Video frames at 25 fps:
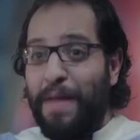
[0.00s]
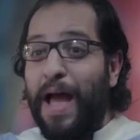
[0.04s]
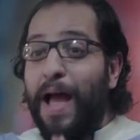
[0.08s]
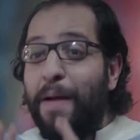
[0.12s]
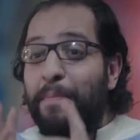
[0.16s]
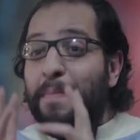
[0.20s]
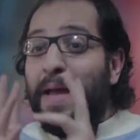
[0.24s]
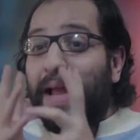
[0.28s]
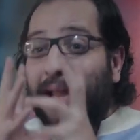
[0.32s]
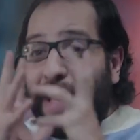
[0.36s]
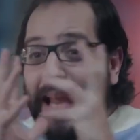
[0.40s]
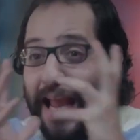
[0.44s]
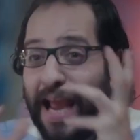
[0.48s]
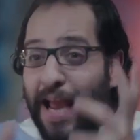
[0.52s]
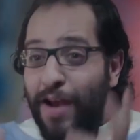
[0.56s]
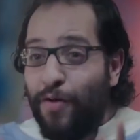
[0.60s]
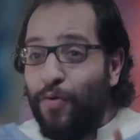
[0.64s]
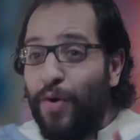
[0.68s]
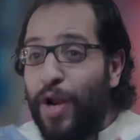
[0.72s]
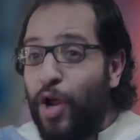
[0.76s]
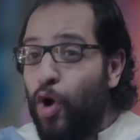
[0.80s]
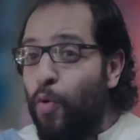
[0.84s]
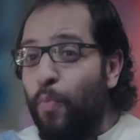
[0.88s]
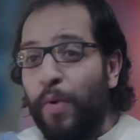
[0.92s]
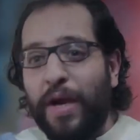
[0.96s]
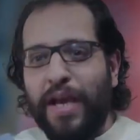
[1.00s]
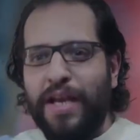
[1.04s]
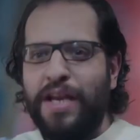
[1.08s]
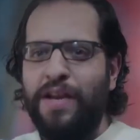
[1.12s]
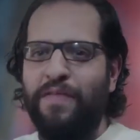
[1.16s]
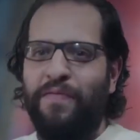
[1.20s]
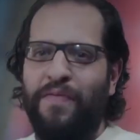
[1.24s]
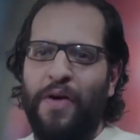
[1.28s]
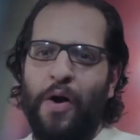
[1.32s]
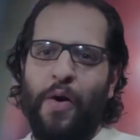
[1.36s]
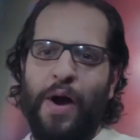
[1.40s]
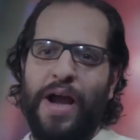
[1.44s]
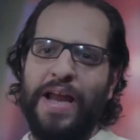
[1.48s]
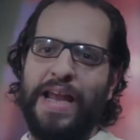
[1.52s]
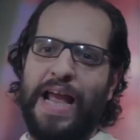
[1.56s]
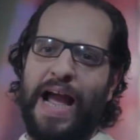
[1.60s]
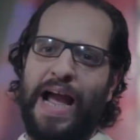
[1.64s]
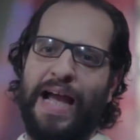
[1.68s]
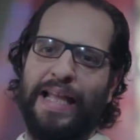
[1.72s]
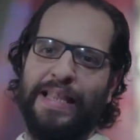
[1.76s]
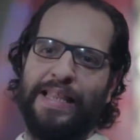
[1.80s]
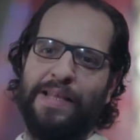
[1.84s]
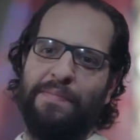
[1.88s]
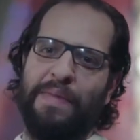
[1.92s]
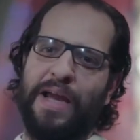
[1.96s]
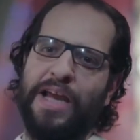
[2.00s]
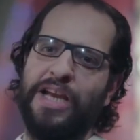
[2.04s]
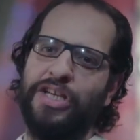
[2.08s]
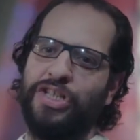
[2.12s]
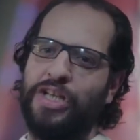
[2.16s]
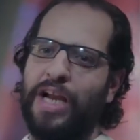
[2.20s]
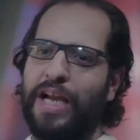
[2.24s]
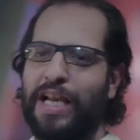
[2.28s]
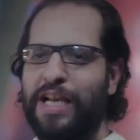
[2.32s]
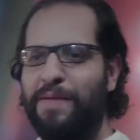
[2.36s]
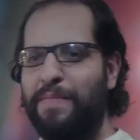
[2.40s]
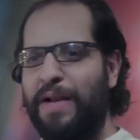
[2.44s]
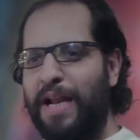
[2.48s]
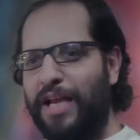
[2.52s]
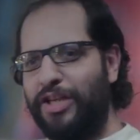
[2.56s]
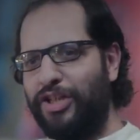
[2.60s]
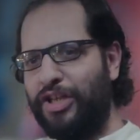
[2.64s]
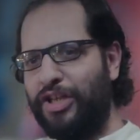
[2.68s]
مهما كانوا لا يمكن ينفعوا اي حد باي شكل من